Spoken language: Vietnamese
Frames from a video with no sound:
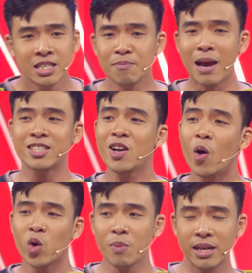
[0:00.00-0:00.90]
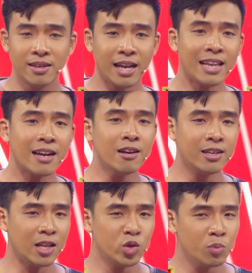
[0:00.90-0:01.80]
Trên mạng xã hội của mình, anh ta
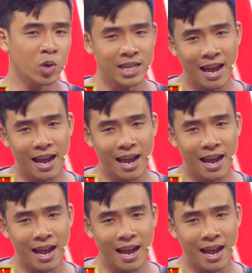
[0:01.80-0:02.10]
cười thanh xuân buổi